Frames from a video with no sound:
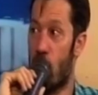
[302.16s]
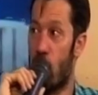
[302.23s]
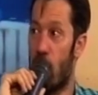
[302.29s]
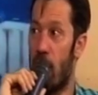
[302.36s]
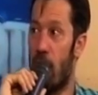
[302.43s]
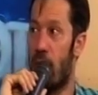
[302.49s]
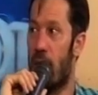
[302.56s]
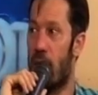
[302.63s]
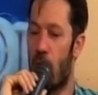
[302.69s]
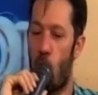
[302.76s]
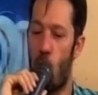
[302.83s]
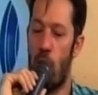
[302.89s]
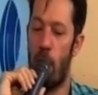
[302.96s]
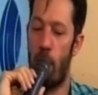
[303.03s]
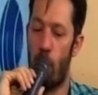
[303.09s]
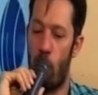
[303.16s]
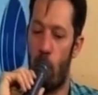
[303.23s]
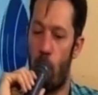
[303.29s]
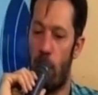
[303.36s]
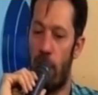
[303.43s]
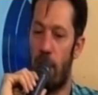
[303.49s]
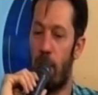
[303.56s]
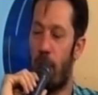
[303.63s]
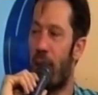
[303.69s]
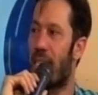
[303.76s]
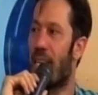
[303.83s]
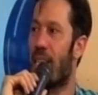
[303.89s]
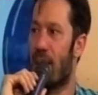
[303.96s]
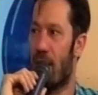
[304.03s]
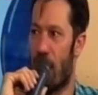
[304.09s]
siguiente ya con una propuesta en base a
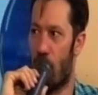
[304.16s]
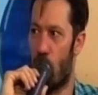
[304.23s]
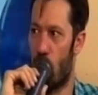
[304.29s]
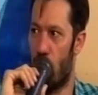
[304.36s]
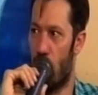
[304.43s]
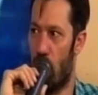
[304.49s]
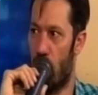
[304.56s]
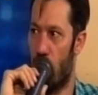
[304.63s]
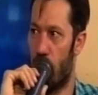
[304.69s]
ese diagnóstico.